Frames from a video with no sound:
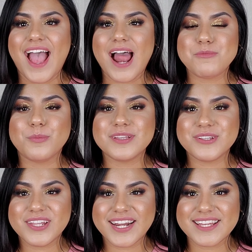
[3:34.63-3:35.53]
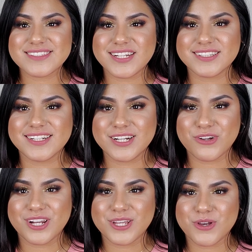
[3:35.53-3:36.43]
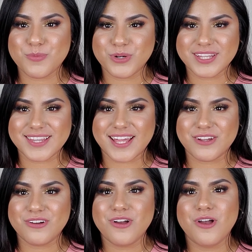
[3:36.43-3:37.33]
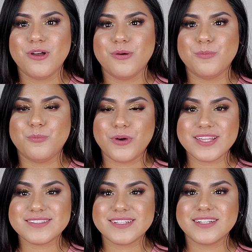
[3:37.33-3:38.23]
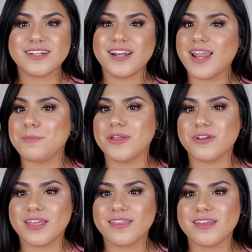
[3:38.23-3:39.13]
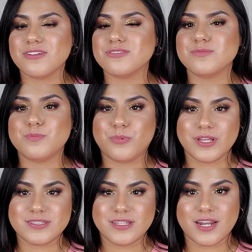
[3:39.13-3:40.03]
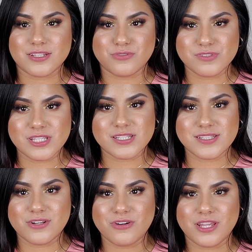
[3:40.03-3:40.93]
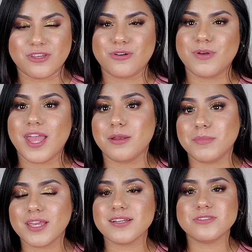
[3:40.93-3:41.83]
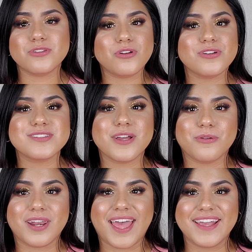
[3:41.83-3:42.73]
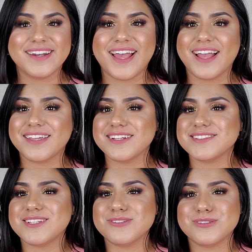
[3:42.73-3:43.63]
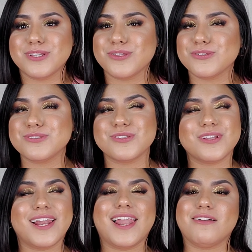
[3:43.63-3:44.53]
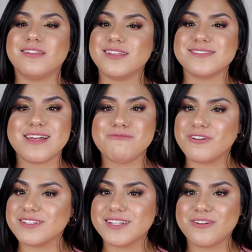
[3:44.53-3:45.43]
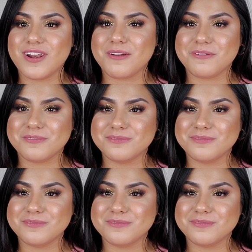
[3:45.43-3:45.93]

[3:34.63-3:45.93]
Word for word: Al momento de registrarte en el colegio comunitario, puedes ir, la mayoría de ellos puedes ir a las oficinas del colegio. En mi caso yo lo hice online. Aquí en Estados Unidos la vida es tan fácil con, la,